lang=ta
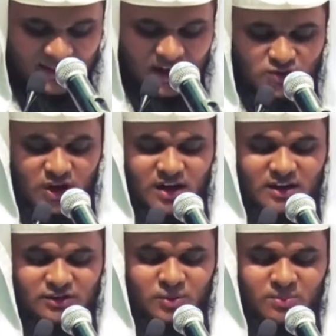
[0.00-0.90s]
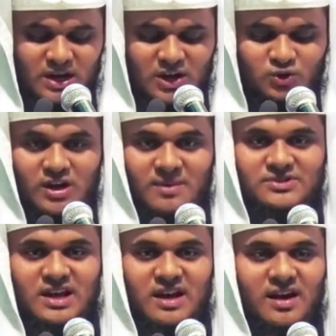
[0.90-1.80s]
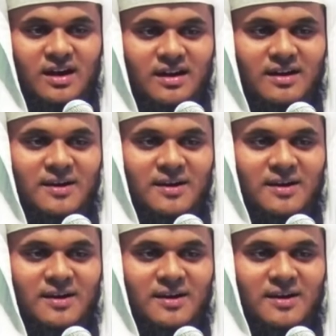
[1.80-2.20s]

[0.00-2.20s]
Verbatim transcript: இதா சொல்ல தும்ரா துஹம்சஹா